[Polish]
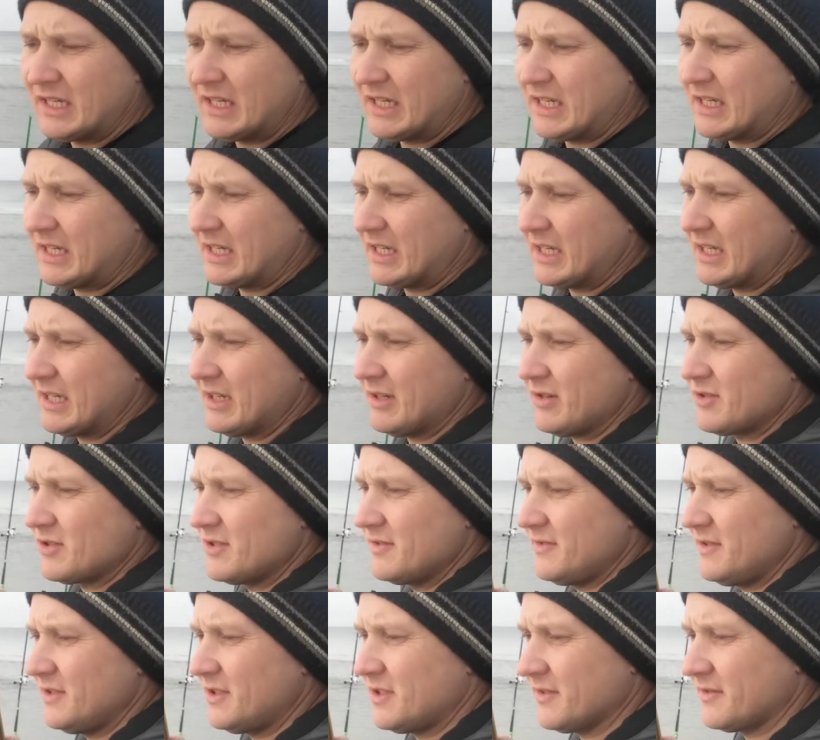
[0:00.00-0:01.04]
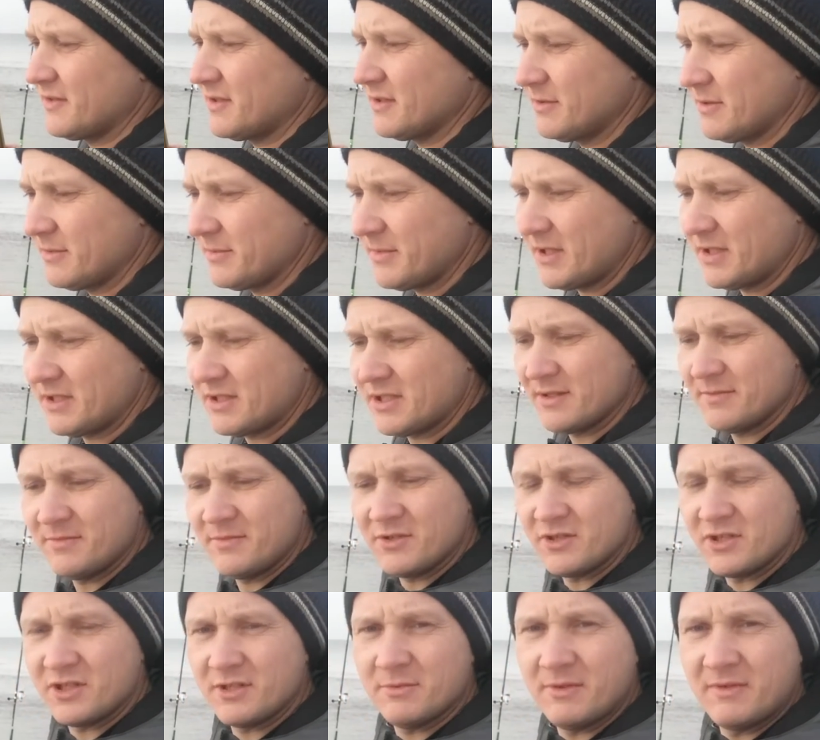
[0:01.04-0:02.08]
E, oczywiście w tym momencie
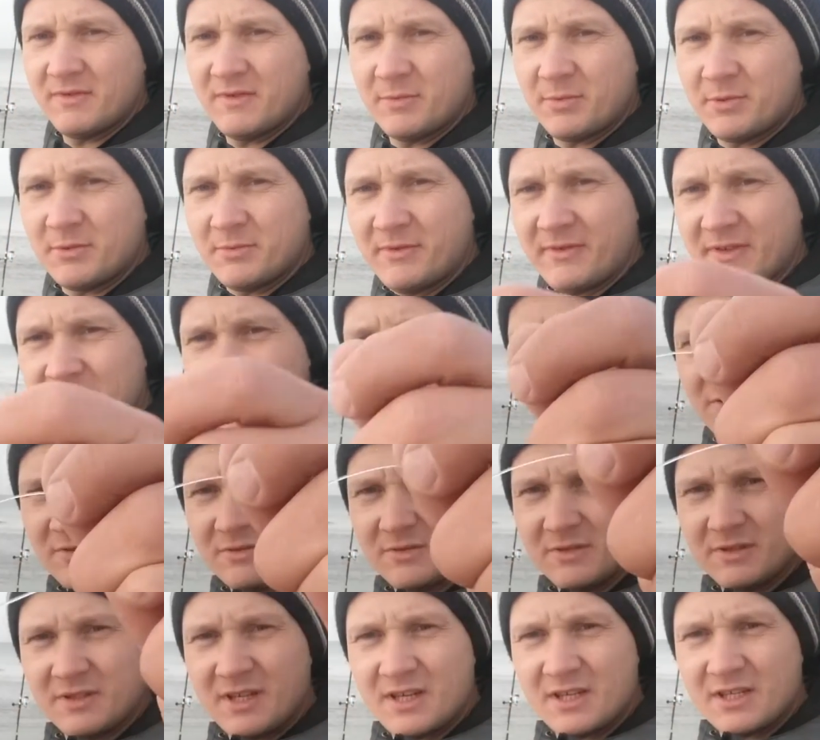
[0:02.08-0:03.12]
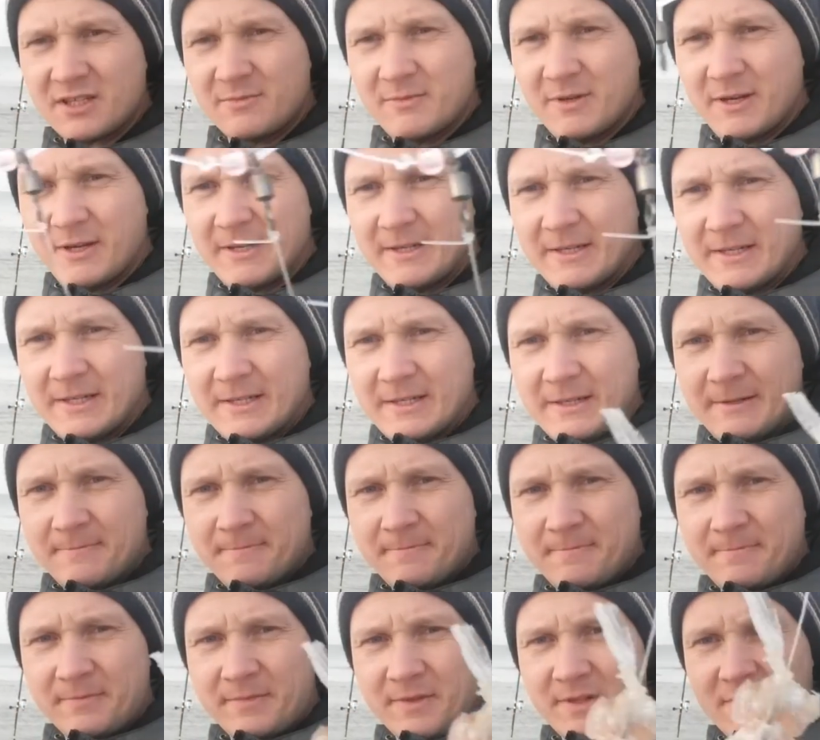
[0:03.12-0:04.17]
możemy wypróbować naszą taśmę
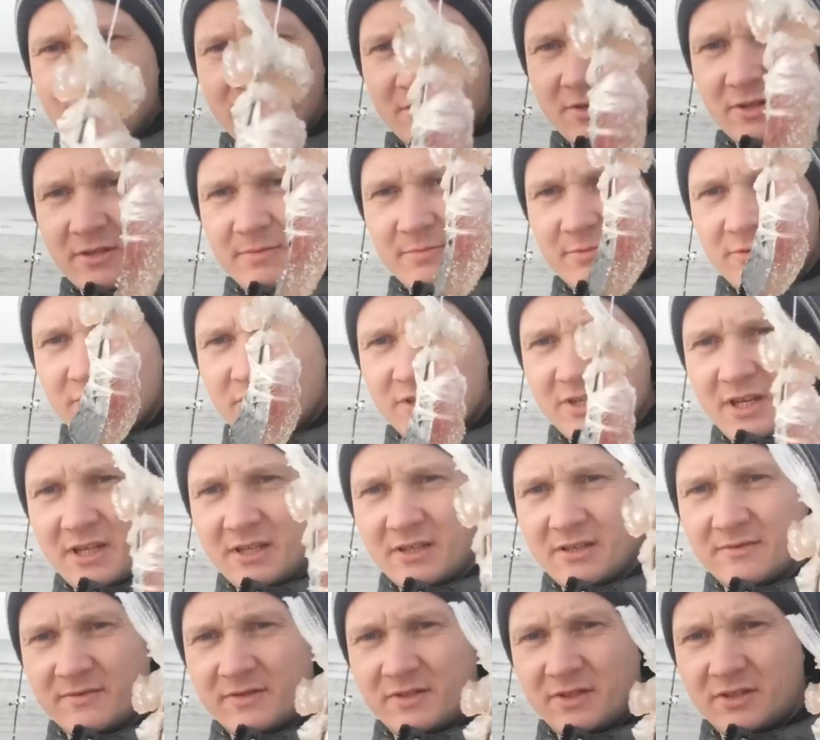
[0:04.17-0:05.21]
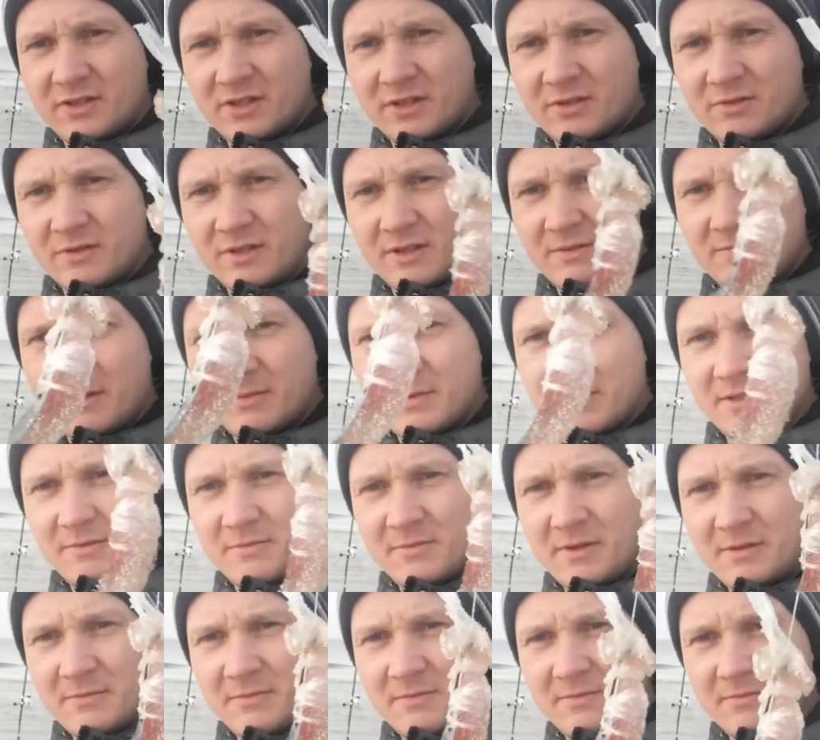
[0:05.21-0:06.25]
mm, rozpuszczalną. Widzicie, tutaj mamy,
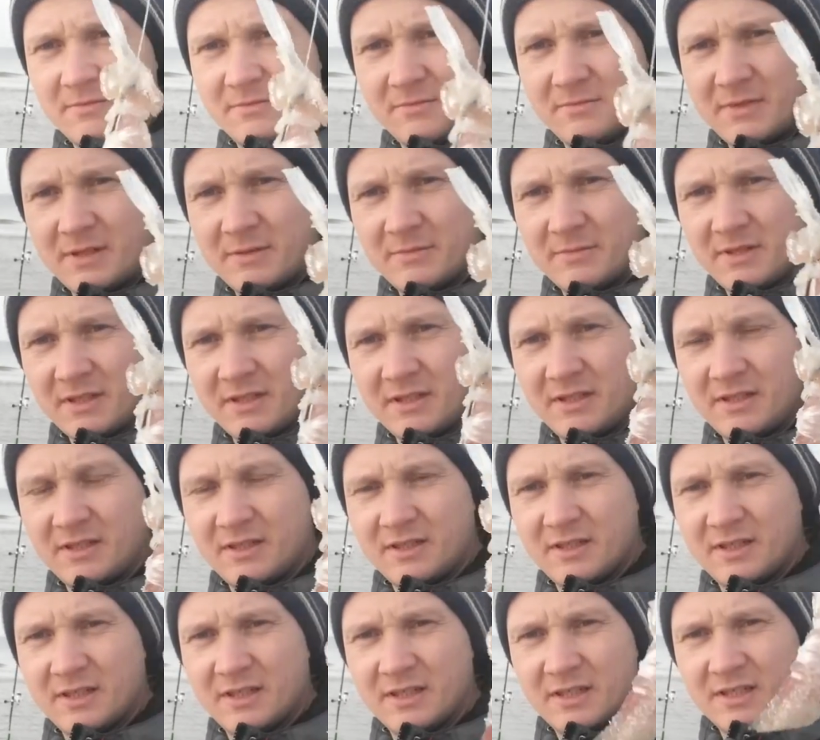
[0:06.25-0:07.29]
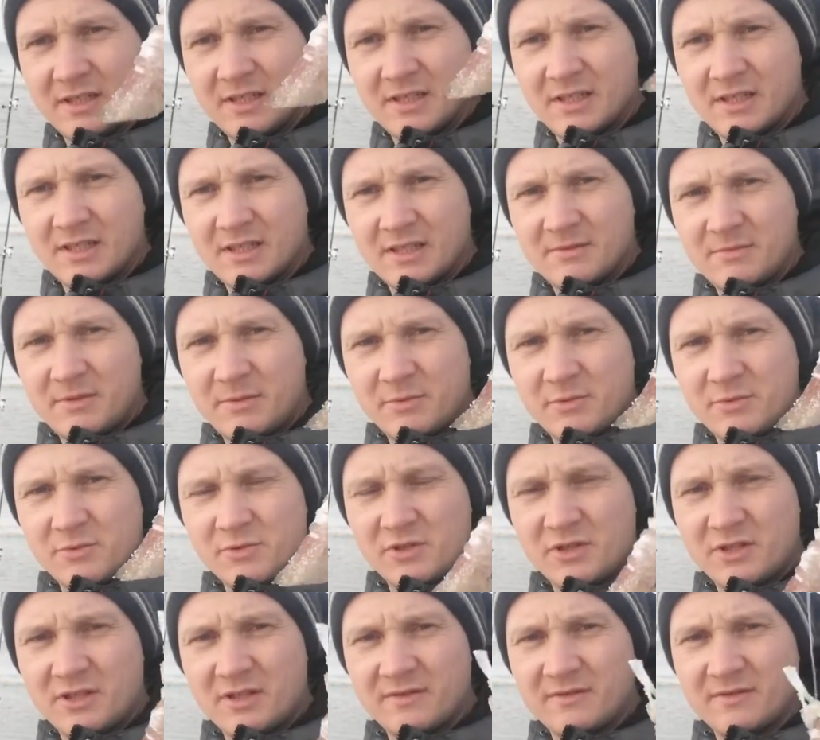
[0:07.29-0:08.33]
mam, mam taki, mam ją
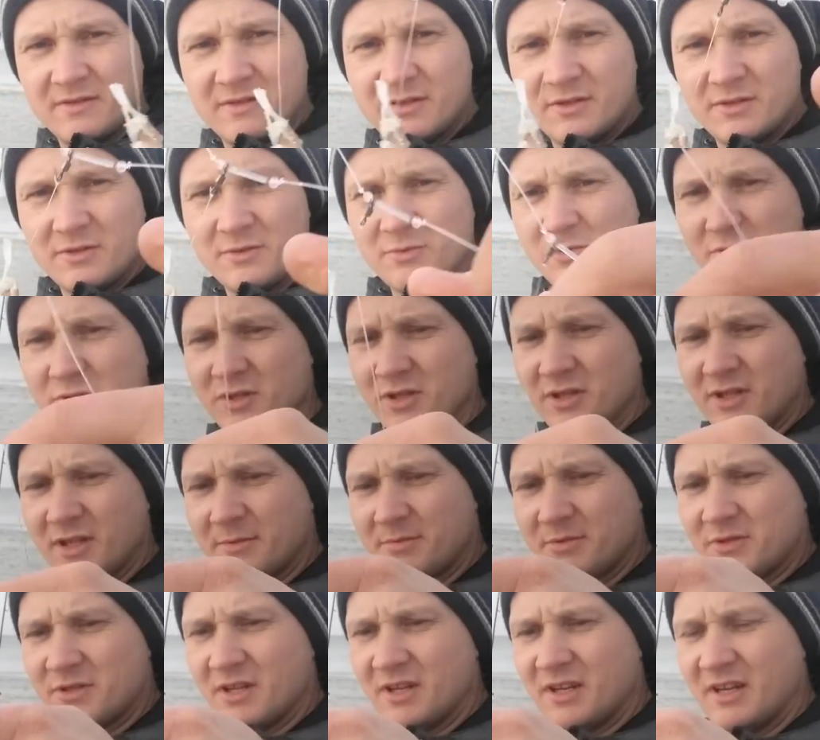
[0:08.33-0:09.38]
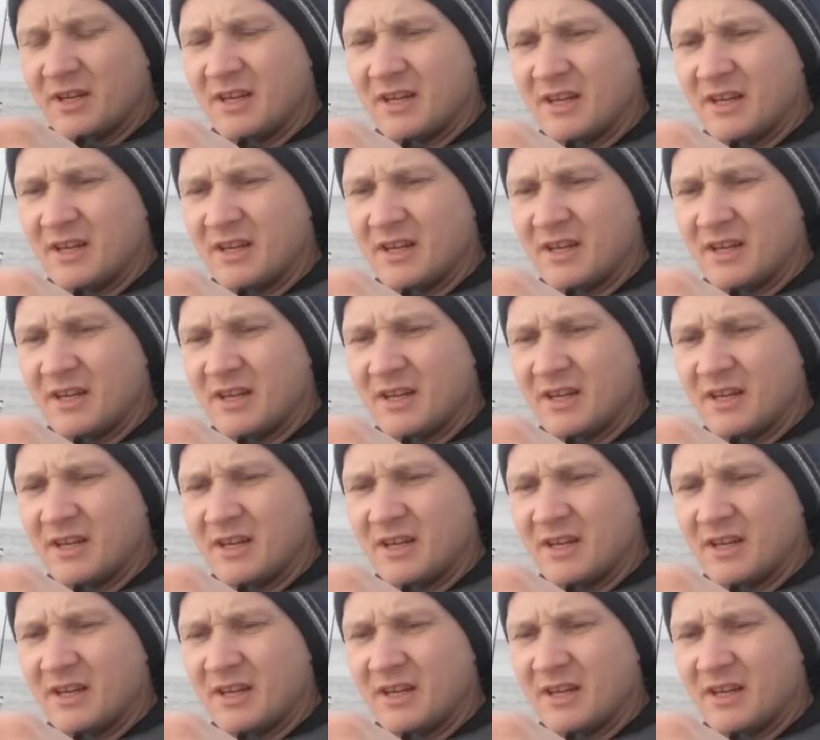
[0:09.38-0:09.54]
użyte, użyte przy